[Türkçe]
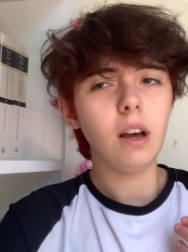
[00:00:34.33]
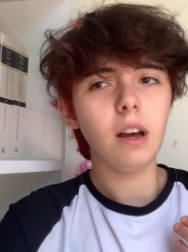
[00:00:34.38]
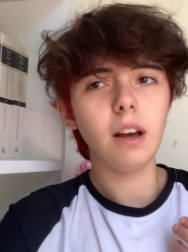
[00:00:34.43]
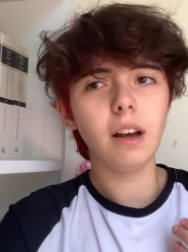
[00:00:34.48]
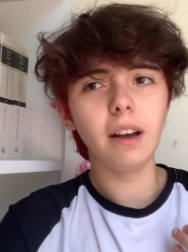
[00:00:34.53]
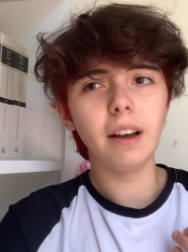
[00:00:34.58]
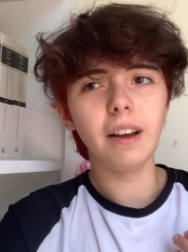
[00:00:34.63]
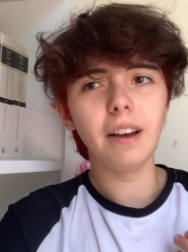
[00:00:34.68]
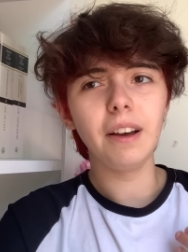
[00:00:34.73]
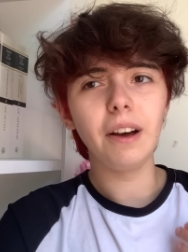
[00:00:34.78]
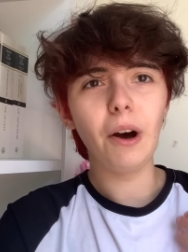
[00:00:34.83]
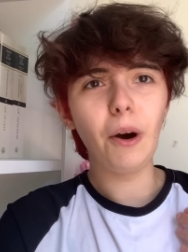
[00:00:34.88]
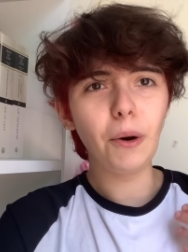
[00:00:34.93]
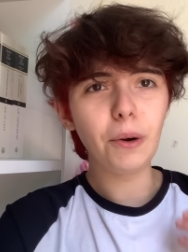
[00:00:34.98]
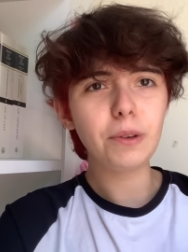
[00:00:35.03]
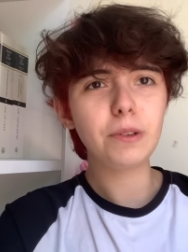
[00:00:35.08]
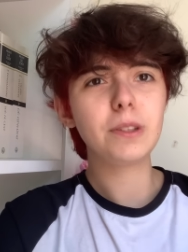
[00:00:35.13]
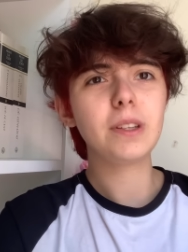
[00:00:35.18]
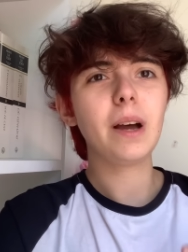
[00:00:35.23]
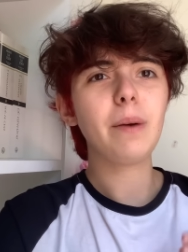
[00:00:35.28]
Ee, o
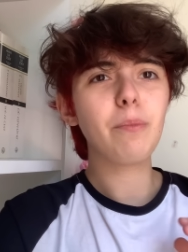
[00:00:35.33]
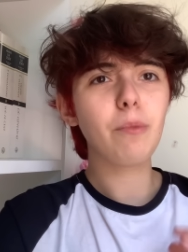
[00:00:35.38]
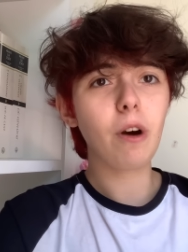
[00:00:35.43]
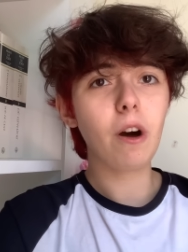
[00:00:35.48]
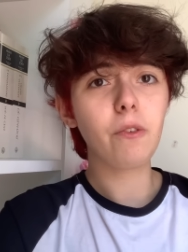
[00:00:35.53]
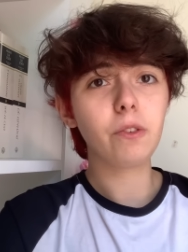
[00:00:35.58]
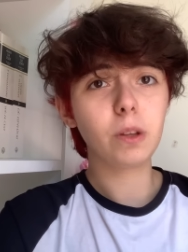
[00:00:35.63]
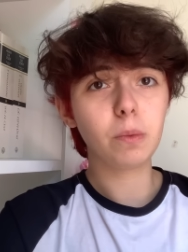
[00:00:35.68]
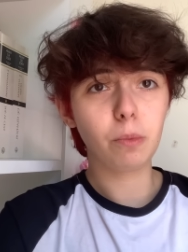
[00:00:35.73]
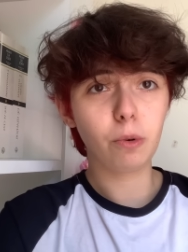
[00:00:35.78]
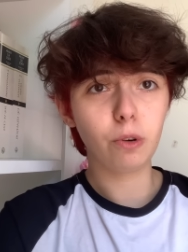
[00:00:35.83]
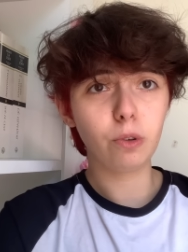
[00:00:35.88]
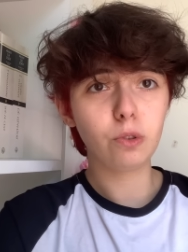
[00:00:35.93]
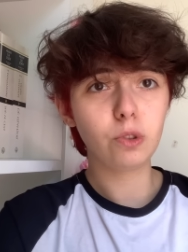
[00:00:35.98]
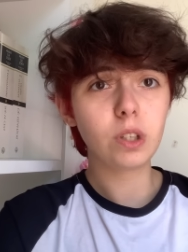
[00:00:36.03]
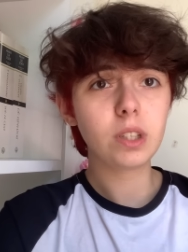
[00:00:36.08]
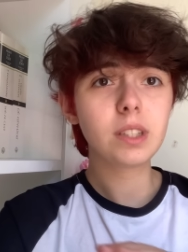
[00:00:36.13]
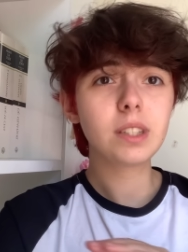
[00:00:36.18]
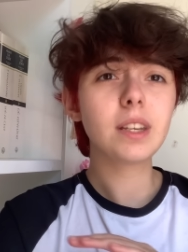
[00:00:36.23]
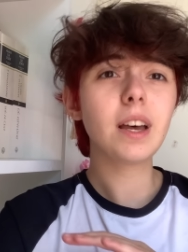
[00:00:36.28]
yüzden bu hafta
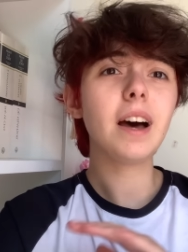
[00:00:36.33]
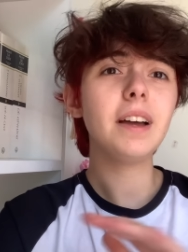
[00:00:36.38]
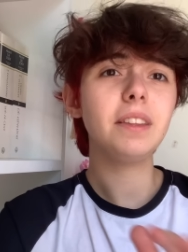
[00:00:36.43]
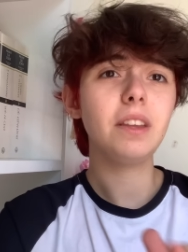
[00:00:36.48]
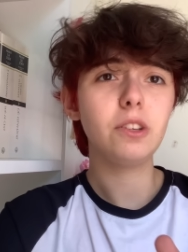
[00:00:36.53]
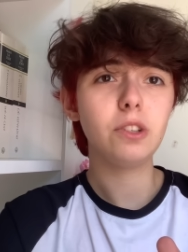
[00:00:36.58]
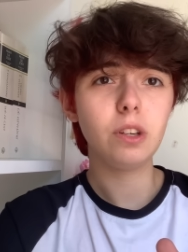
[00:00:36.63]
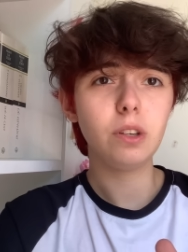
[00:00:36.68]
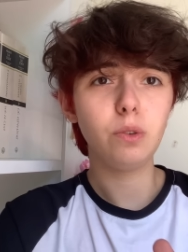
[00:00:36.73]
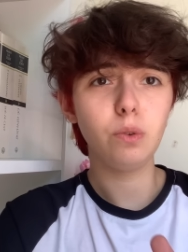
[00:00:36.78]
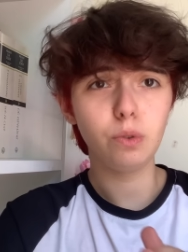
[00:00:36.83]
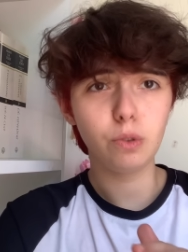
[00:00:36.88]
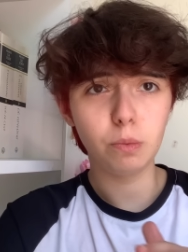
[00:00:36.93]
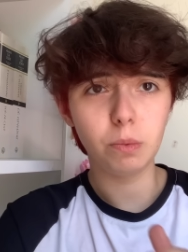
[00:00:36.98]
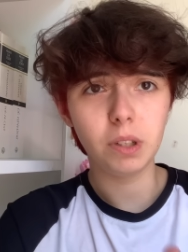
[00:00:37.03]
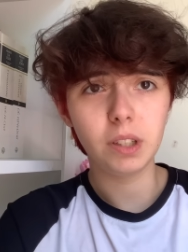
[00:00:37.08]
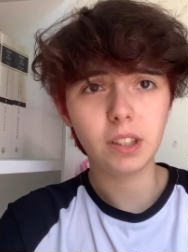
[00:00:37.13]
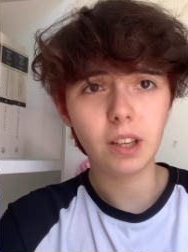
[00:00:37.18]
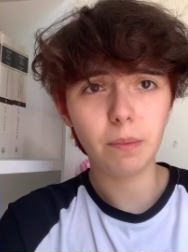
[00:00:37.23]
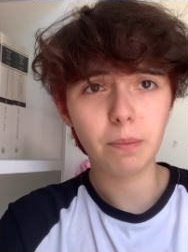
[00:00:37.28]
boyunca sadece
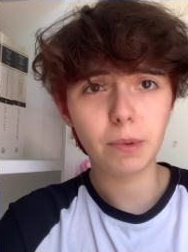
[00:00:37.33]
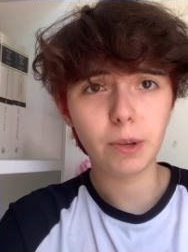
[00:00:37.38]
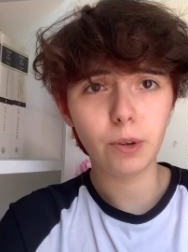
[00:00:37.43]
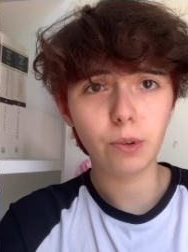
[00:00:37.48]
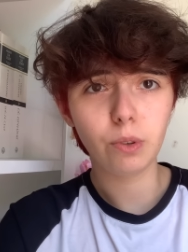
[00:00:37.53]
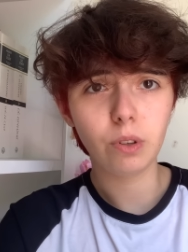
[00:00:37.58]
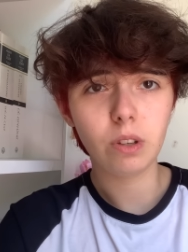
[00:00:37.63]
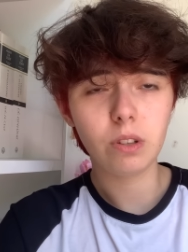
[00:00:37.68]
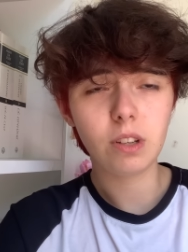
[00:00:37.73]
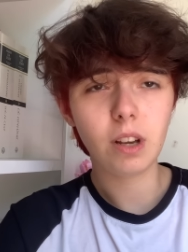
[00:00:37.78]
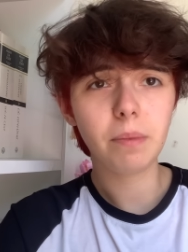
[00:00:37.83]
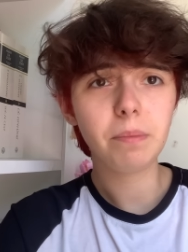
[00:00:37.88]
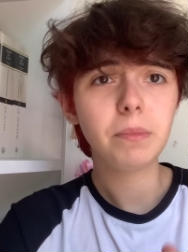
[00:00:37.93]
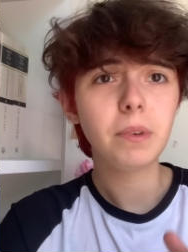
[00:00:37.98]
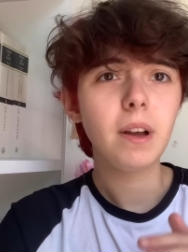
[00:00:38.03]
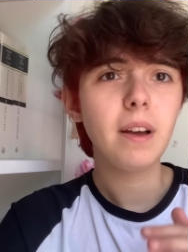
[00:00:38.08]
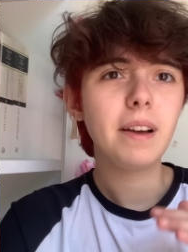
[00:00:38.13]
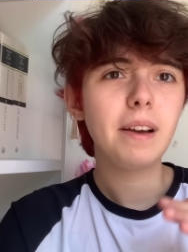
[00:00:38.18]
YouTuber kitapları okuyacağım.